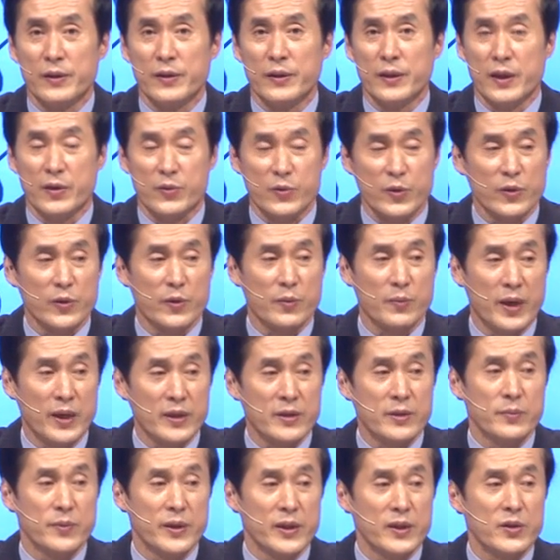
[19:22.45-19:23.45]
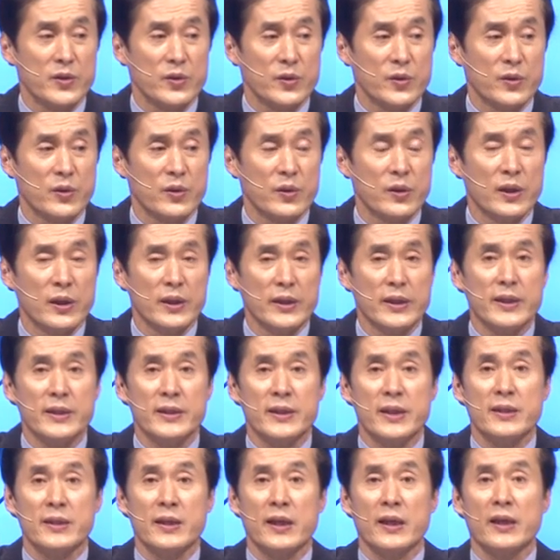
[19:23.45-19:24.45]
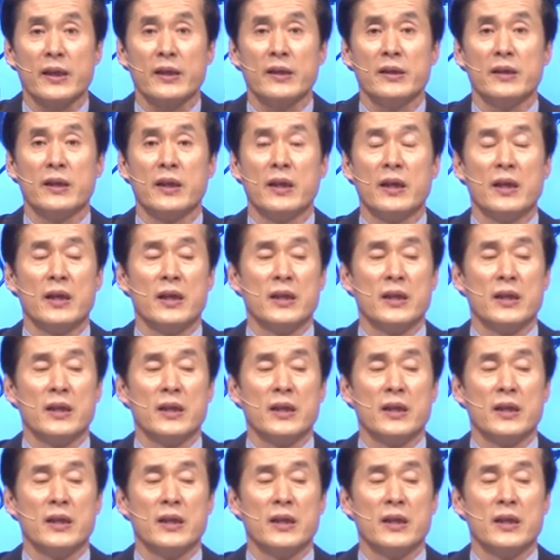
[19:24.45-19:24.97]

예수님도 말씀했죠. 이 세상에는